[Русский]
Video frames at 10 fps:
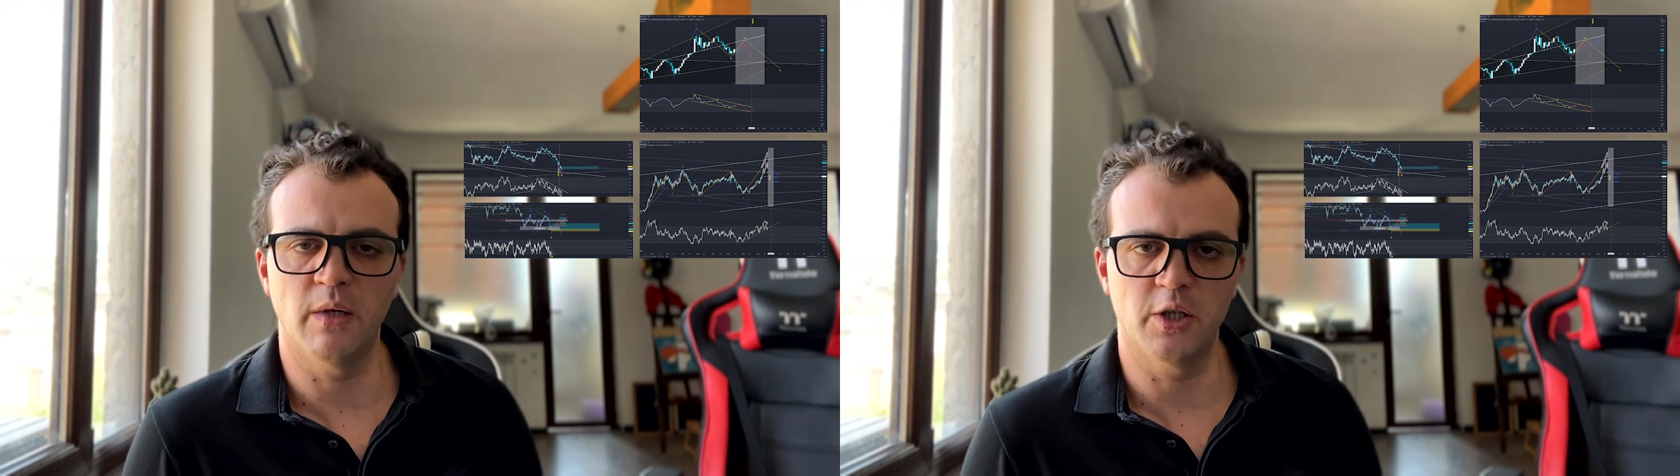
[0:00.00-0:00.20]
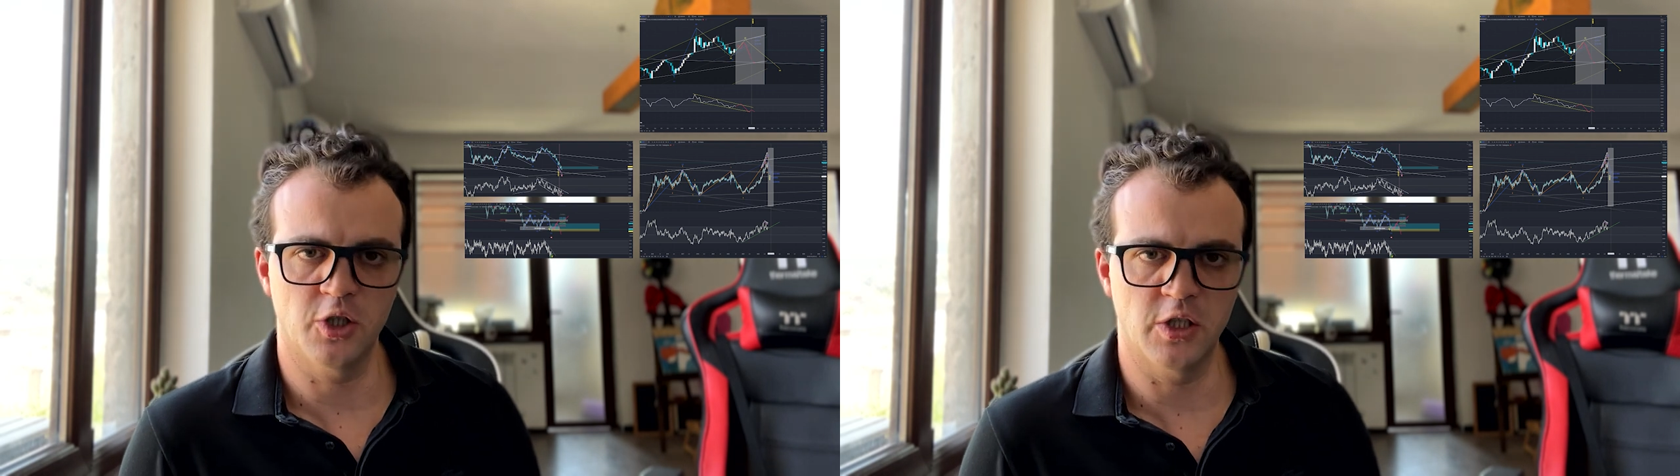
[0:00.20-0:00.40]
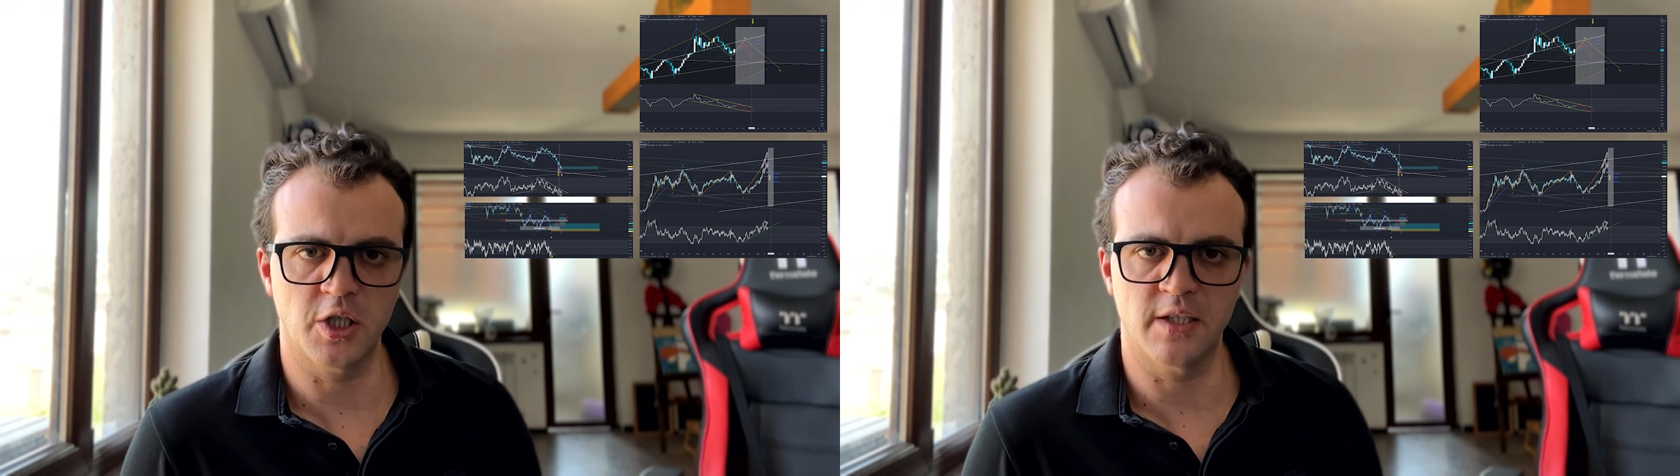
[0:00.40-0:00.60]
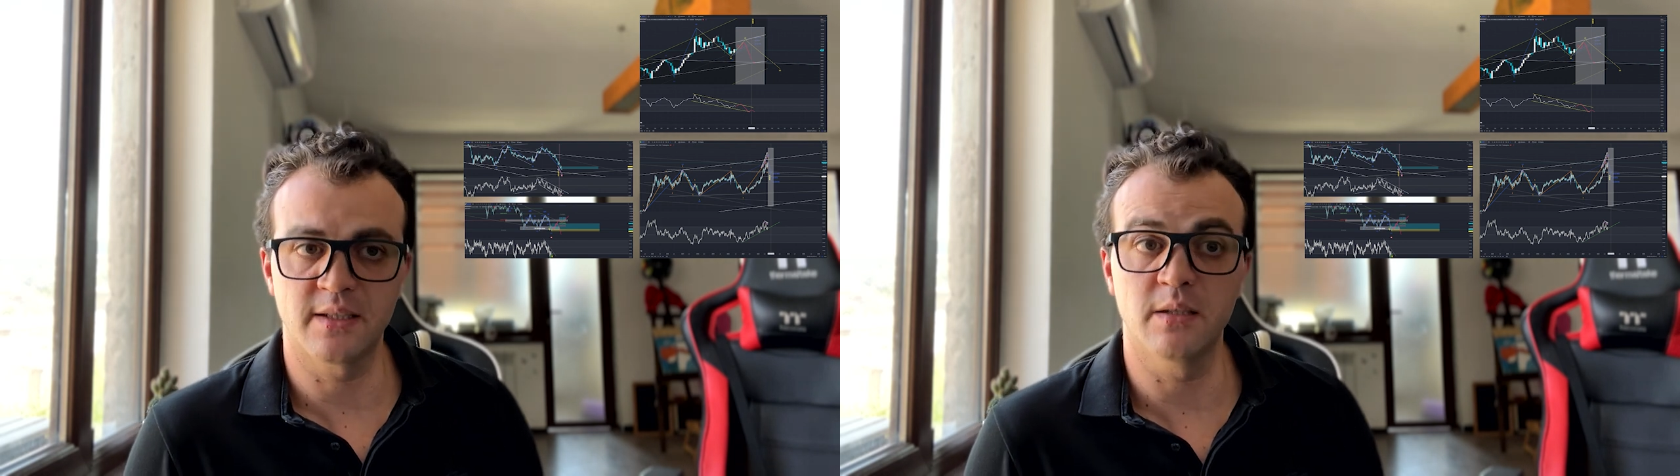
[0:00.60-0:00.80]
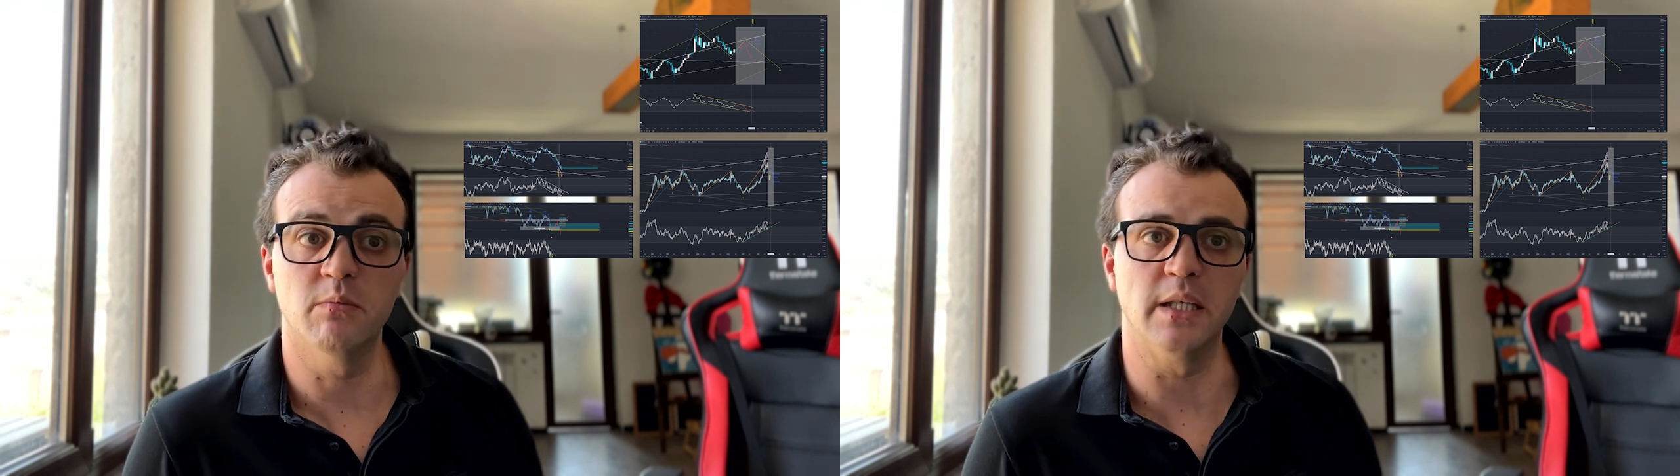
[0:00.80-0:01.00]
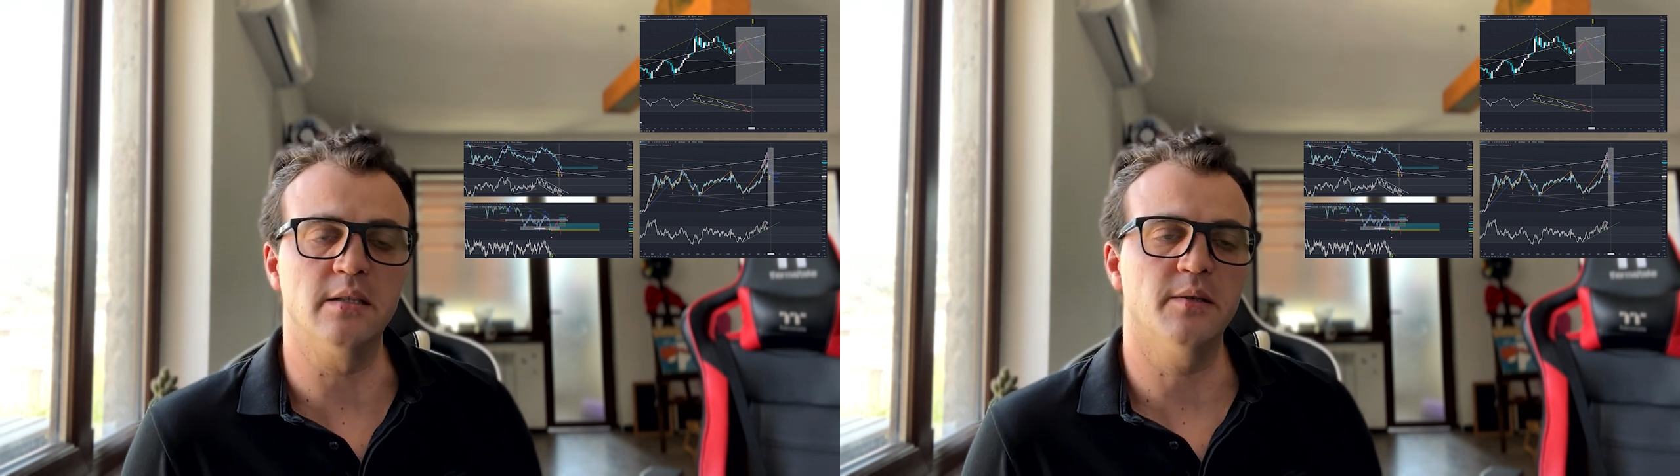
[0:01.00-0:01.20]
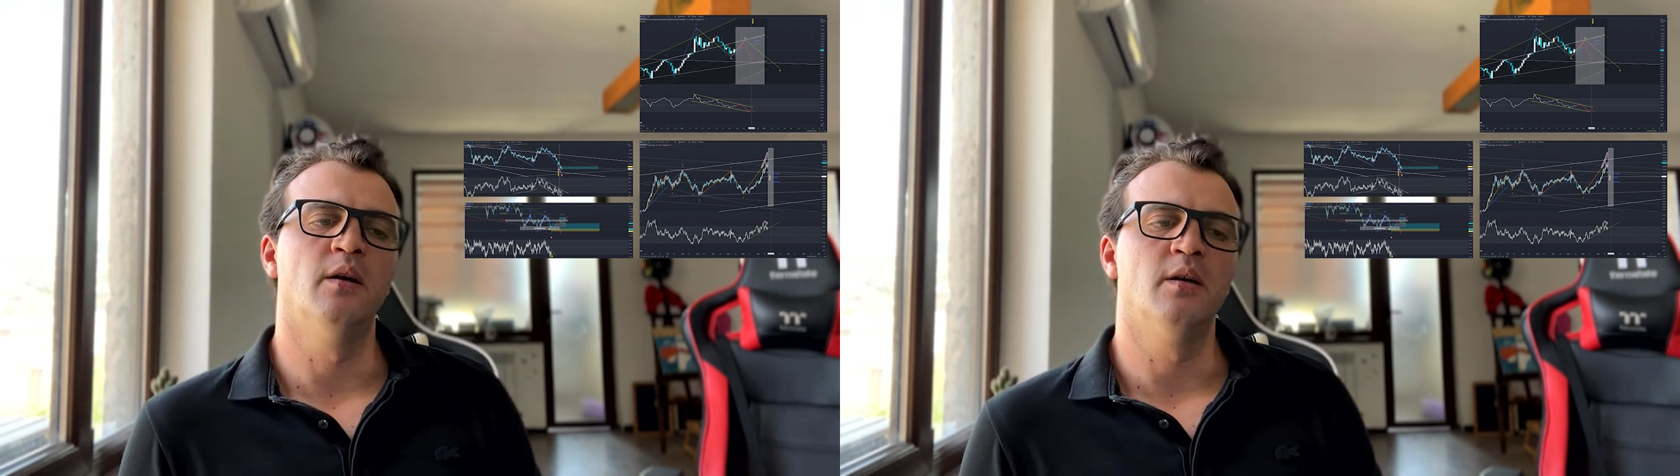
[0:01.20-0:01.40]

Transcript: большие шансы быть.